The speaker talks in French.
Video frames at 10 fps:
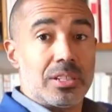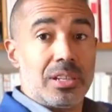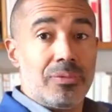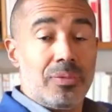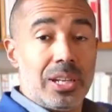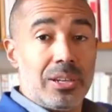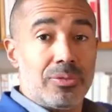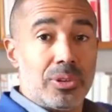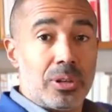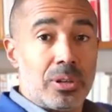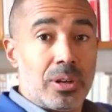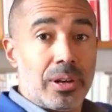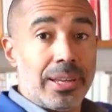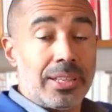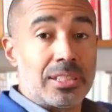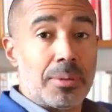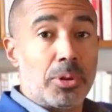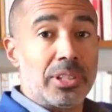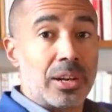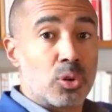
J'ai fait l'effort, et ça m'en a